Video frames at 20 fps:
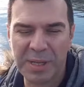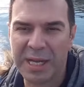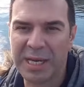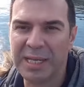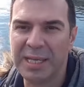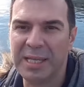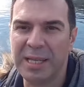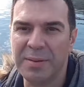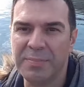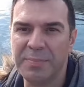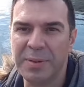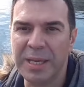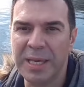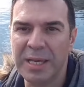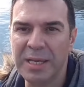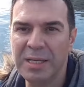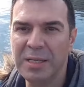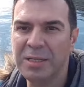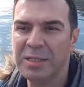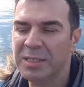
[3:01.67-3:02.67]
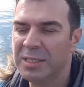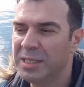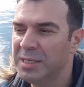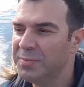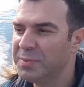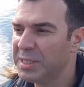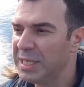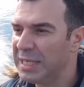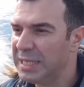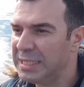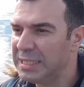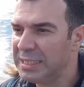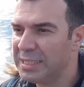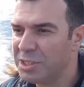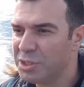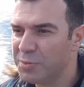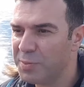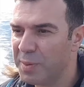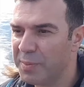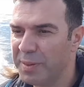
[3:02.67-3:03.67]
yargılanmaya, kimseyle
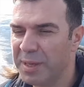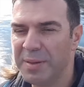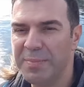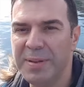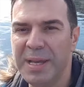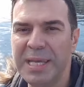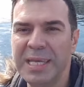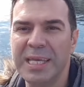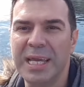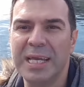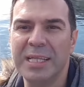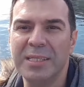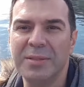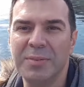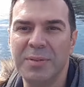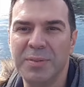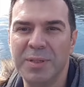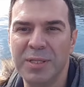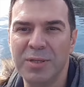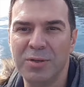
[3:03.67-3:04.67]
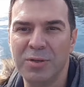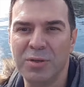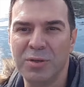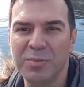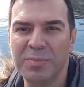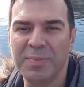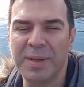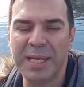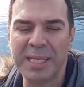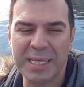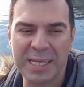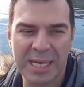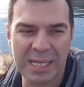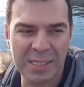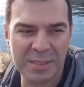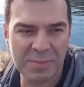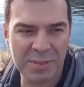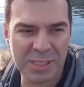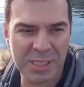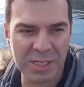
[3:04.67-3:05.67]
didişmemeye, ben kendimi biliyorum, ben
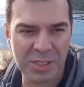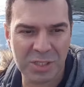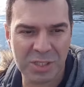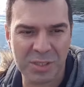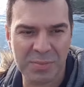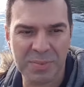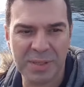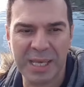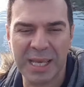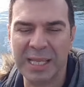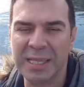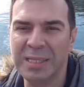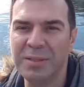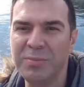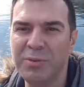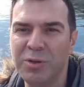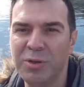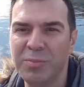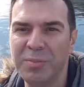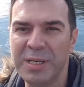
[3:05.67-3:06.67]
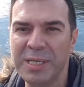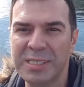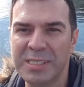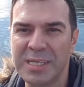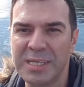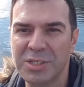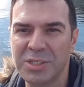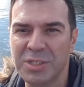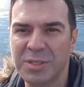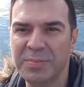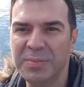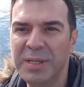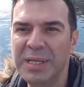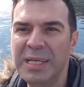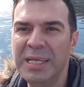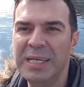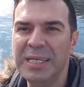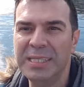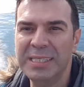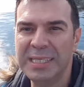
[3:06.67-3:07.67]
kendimi seçtim, kendim olmayı seçtim
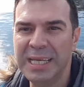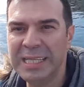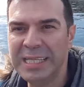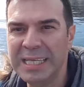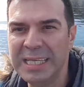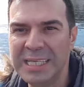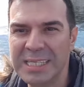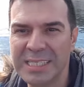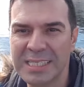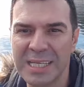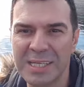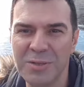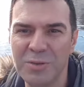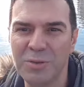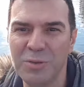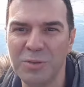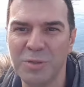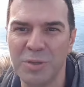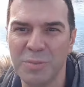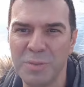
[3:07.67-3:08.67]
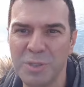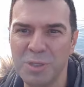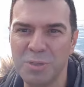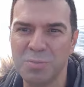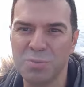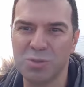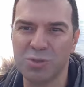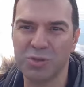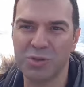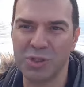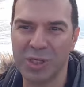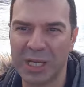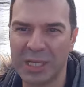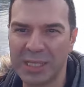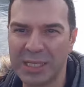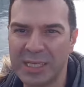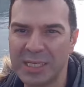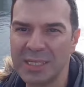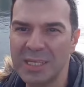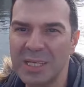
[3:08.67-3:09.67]
dediğinizde ne oluyor biliyor musunuz
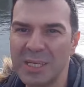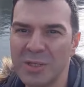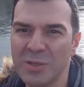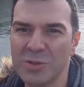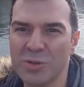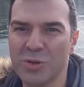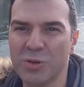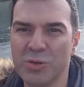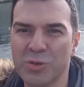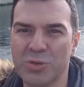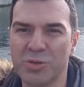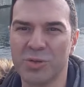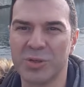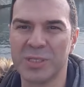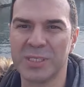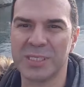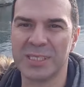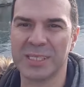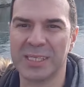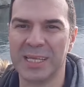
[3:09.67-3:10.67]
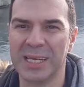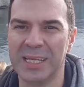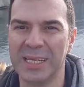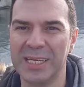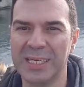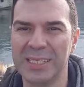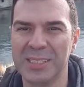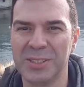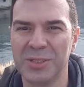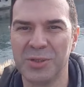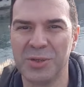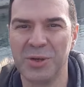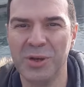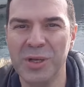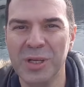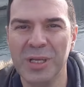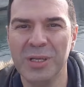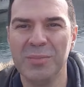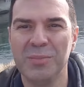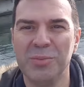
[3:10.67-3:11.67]
canlar? Sonsuz olasılıklar yaratılıyor.
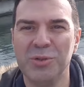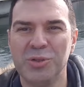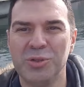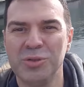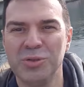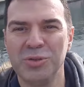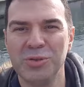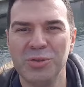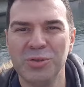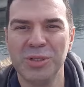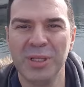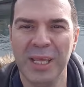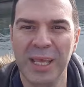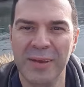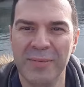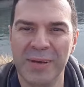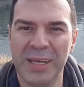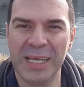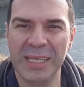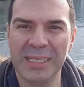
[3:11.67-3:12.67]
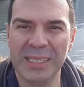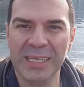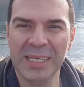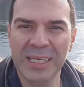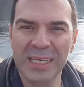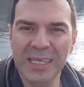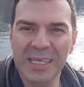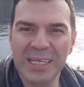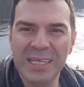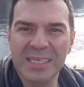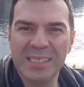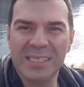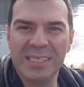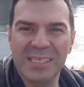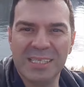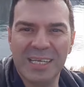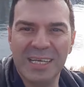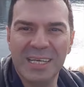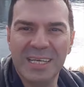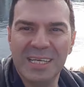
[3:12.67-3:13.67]
Bütün evrende
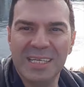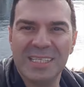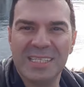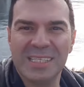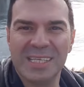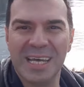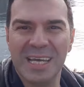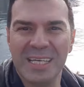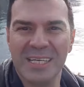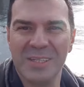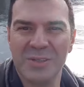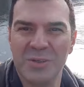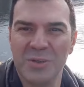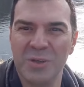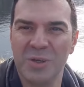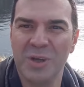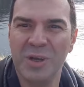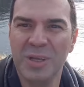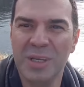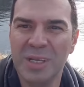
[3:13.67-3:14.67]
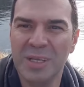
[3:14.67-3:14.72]
size saygı duyuyor